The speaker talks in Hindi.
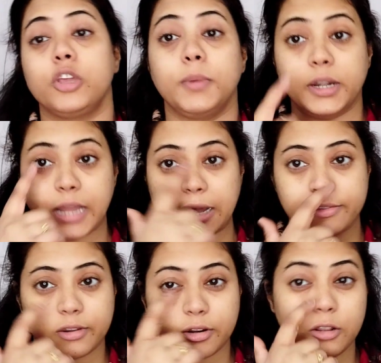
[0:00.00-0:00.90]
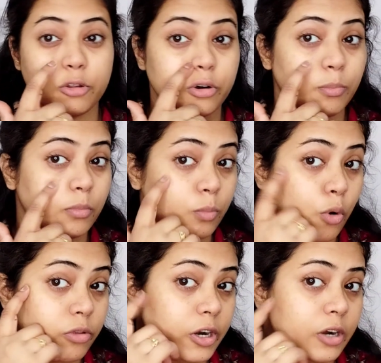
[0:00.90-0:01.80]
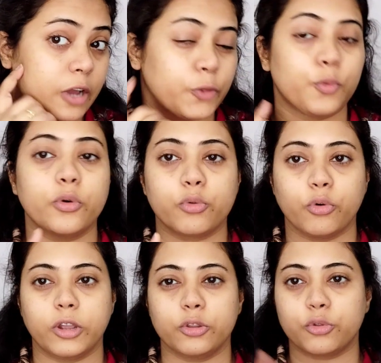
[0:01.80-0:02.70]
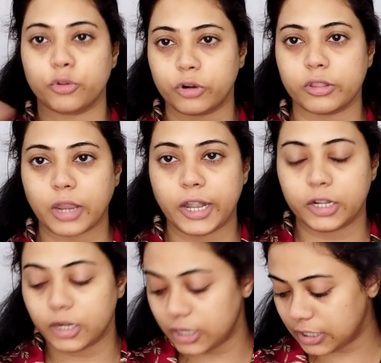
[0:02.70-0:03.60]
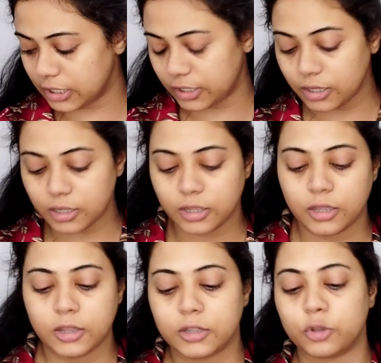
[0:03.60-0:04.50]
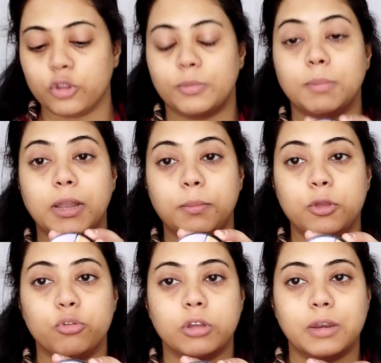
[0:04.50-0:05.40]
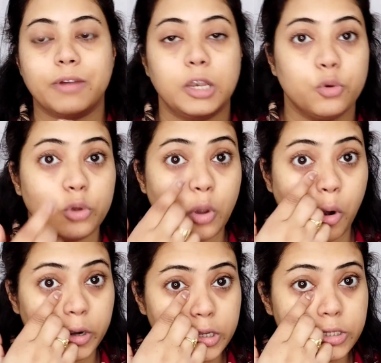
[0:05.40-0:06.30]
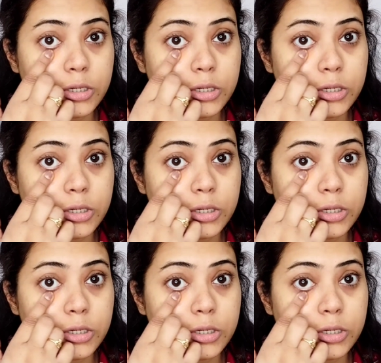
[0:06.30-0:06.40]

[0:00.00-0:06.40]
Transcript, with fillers: मेरे डार्क सर्कल्स और बहुत सारे डार्क स्पॉट्स हो गए तो उसको थोड़ा सा हाइड करने के लिए तो सबसे पहले मैं यूज़ करने वाली हूँ ये ऑरेंज